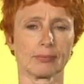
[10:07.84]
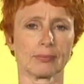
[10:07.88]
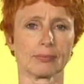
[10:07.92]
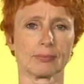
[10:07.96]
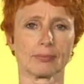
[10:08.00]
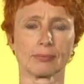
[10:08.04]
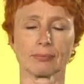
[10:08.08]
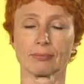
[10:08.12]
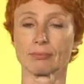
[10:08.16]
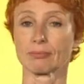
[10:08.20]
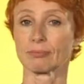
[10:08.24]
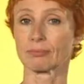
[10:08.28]

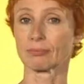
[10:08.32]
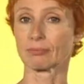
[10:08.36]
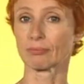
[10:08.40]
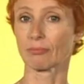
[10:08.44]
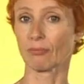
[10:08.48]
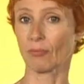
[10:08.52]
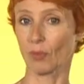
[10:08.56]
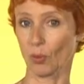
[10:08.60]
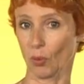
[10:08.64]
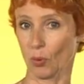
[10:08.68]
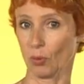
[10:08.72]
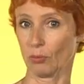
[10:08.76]
Vielen Dank.
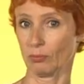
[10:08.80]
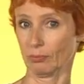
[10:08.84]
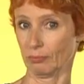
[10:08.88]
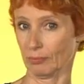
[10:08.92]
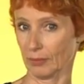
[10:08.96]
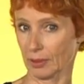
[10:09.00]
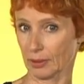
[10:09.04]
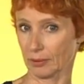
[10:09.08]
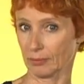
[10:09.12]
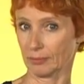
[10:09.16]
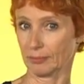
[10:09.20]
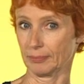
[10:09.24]

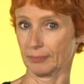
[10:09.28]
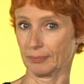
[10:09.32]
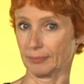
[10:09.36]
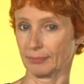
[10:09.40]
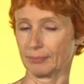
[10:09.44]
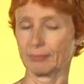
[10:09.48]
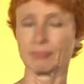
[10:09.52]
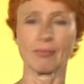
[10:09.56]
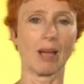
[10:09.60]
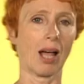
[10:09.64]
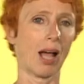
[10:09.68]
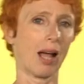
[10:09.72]

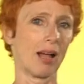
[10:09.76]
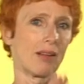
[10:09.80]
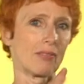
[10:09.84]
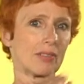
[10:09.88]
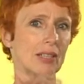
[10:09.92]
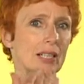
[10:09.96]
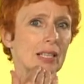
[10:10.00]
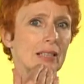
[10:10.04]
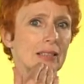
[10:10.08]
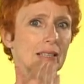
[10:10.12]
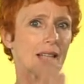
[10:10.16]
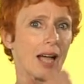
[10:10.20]

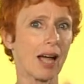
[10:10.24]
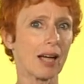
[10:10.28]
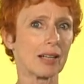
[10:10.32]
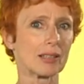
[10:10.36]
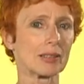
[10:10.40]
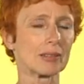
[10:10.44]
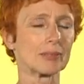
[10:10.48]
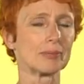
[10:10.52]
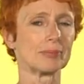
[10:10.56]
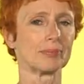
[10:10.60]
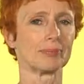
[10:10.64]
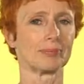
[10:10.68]
Wir
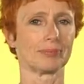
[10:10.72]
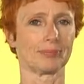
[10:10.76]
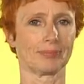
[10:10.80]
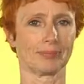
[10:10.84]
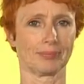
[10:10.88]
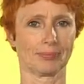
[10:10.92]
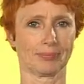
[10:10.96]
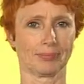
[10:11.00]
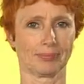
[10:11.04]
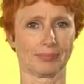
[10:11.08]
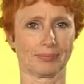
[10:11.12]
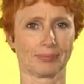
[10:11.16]
wissen,
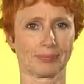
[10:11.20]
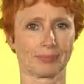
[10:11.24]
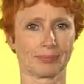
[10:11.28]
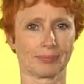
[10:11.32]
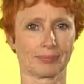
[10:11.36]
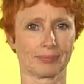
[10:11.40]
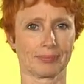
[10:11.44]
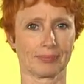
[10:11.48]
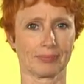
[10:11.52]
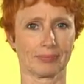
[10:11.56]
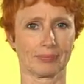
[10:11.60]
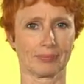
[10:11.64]
dass
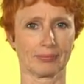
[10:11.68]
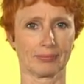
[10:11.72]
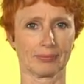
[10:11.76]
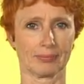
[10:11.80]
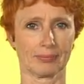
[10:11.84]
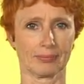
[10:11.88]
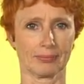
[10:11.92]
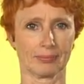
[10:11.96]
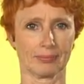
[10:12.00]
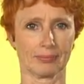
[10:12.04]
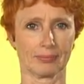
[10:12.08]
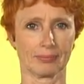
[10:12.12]
es
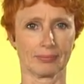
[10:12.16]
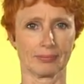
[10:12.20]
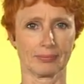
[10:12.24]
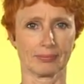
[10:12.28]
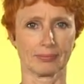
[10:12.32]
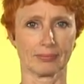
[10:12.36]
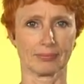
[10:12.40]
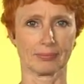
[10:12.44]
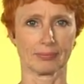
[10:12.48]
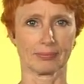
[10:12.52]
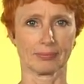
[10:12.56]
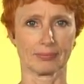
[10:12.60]
in der
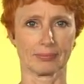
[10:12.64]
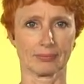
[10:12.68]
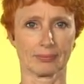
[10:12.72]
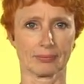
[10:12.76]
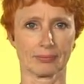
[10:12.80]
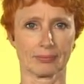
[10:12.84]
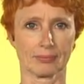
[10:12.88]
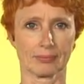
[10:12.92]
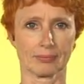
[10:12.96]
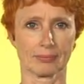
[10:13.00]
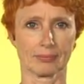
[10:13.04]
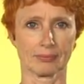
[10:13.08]

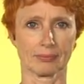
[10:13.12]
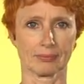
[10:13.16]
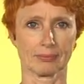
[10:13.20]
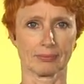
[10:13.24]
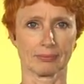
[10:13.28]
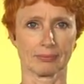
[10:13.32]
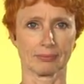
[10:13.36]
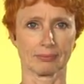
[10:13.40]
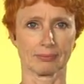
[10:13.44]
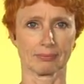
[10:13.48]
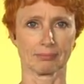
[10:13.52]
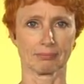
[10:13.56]
gesellschaftlichen
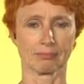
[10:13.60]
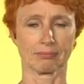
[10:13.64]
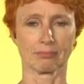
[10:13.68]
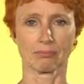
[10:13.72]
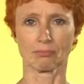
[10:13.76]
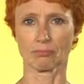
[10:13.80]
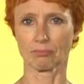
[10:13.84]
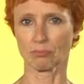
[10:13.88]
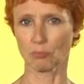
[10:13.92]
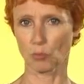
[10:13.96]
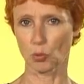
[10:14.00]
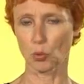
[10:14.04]
Entwicklung,
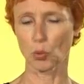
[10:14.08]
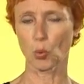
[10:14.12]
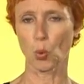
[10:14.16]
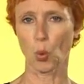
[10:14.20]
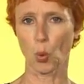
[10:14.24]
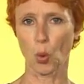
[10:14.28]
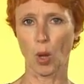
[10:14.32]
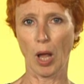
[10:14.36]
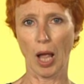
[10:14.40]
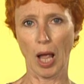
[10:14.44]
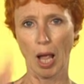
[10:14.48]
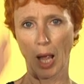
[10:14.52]
in
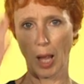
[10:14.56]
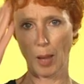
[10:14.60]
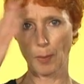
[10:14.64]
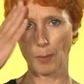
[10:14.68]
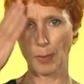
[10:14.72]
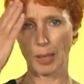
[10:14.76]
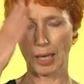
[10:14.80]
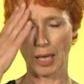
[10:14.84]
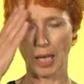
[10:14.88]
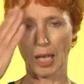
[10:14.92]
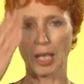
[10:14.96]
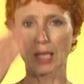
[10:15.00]
der
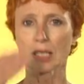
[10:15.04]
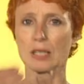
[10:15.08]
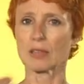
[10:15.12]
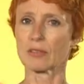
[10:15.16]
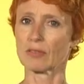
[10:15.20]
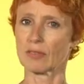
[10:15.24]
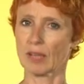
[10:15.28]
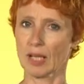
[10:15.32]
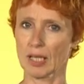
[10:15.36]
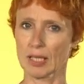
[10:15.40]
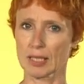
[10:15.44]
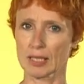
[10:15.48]
Digitalisierung,
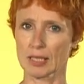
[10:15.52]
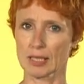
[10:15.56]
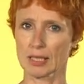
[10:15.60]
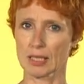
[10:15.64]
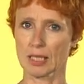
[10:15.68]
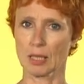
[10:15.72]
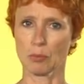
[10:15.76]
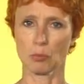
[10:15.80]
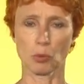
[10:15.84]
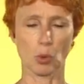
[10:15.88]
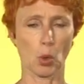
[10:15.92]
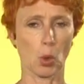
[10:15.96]
dass es
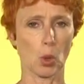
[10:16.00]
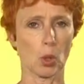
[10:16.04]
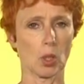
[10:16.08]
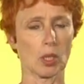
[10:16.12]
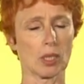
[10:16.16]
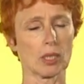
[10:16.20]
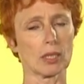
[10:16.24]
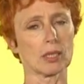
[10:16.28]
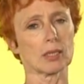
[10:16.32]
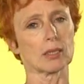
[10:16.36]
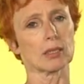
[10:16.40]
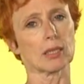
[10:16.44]
da
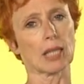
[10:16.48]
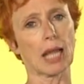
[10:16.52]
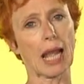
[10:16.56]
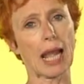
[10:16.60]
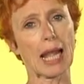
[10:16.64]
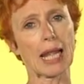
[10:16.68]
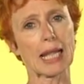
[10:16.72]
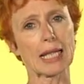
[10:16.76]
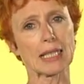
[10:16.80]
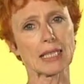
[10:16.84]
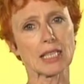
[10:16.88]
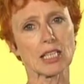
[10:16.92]
sehr
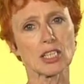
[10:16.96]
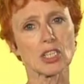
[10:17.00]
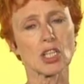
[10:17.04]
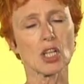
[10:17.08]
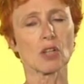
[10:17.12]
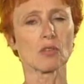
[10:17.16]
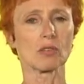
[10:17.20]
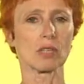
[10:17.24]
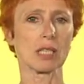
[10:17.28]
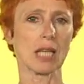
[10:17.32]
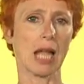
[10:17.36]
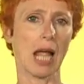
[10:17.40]
große
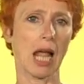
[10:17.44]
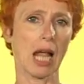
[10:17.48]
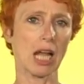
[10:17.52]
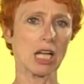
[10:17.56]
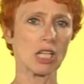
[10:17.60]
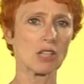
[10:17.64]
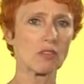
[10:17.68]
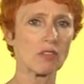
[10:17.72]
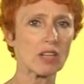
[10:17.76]
Unterschiede gibt.